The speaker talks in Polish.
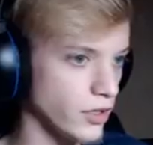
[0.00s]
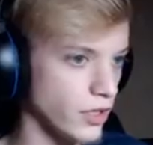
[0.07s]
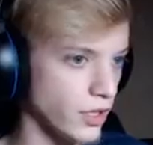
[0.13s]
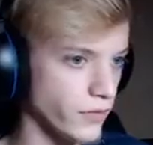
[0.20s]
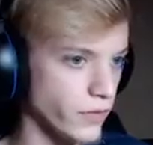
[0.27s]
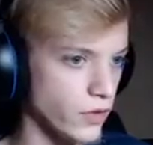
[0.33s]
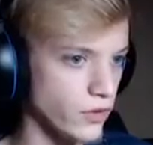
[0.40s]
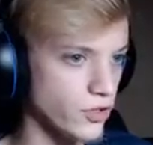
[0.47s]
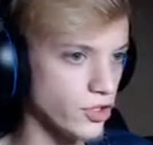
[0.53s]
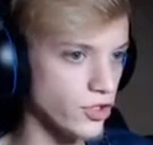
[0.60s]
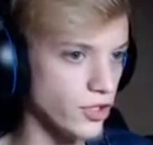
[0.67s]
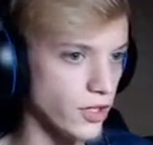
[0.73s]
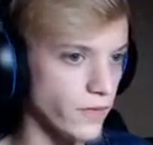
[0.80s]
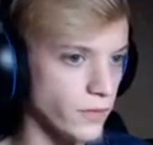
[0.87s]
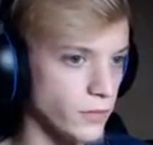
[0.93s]
jak wychodzisz
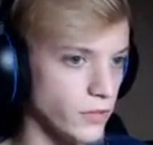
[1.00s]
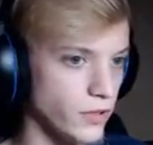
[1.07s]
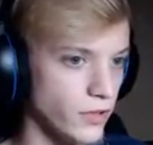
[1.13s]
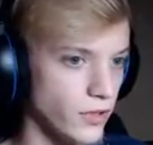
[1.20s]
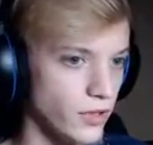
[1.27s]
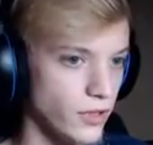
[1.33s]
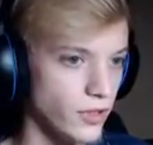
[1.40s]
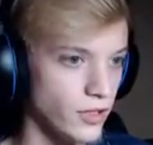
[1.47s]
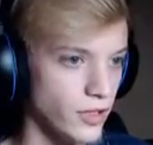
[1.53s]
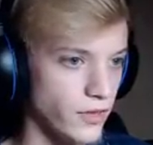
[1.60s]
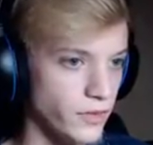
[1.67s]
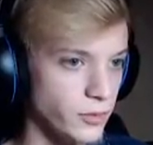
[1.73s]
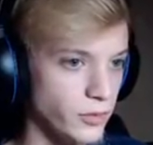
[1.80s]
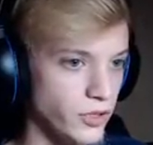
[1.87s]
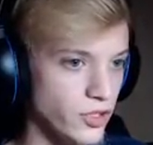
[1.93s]
lewymi, lewymi